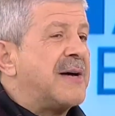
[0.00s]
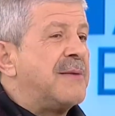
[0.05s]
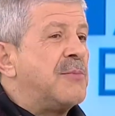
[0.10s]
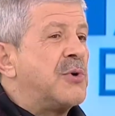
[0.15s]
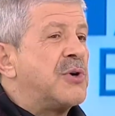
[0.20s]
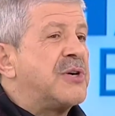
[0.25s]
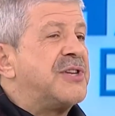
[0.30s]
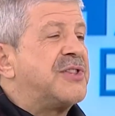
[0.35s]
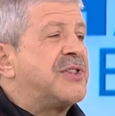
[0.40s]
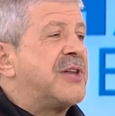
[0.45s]

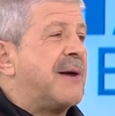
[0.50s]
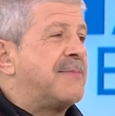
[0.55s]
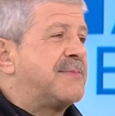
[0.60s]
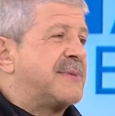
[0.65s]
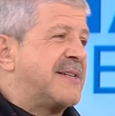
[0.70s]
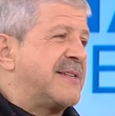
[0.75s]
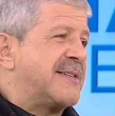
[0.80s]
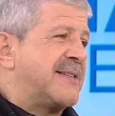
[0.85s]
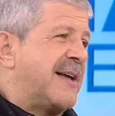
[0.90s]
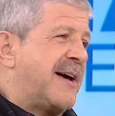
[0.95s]
Bakın bu
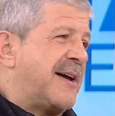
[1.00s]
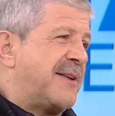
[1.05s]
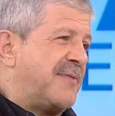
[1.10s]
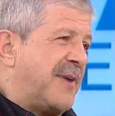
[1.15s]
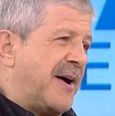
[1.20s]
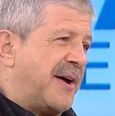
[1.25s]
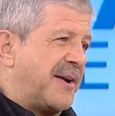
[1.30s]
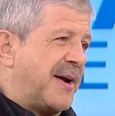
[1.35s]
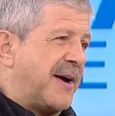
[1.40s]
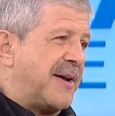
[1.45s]
kitapsızlar
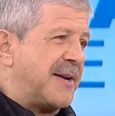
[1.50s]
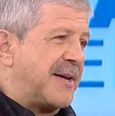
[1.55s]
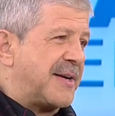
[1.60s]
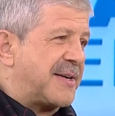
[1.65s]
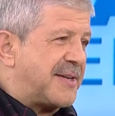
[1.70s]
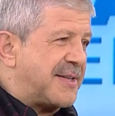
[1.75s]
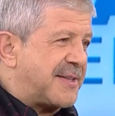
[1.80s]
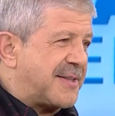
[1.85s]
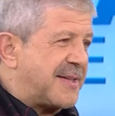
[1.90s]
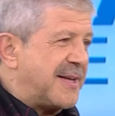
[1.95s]
var.
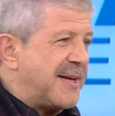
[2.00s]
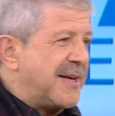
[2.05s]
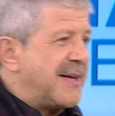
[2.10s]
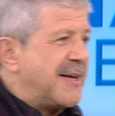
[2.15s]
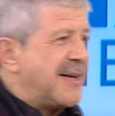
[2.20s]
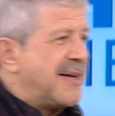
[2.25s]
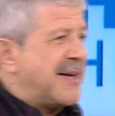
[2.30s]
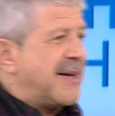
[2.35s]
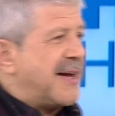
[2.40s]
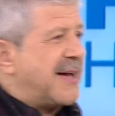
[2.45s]
Hani kit,
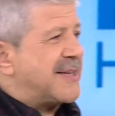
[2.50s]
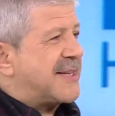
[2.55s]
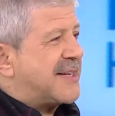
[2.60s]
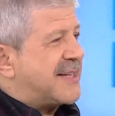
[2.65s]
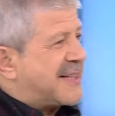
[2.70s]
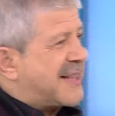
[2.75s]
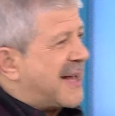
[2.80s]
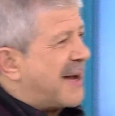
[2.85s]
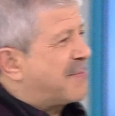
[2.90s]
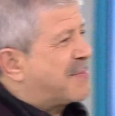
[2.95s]
yani
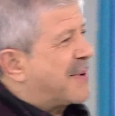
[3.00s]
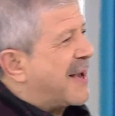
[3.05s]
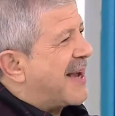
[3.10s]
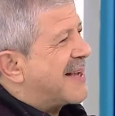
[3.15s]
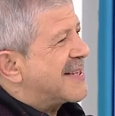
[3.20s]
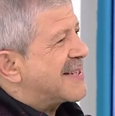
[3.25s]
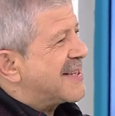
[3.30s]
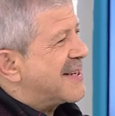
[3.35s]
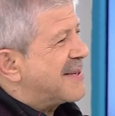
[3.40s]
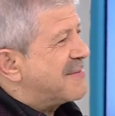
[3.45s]
kitap
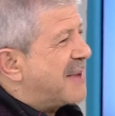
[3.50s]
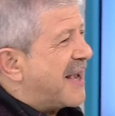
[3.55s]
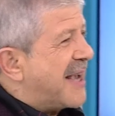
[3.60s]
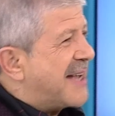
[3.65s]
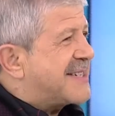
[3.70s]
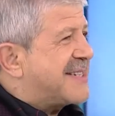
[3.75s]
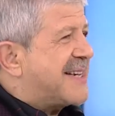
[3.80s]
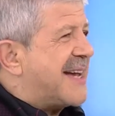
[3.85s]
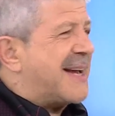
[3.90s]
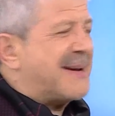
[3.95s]
yaz,
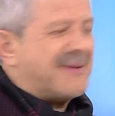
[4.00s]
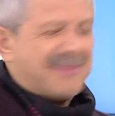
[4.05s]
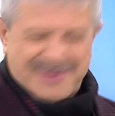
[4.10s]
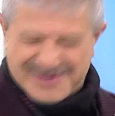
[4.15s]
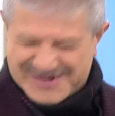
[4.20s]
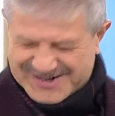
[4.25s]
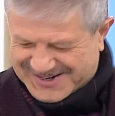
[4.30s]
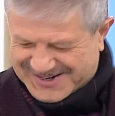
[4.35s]
eser.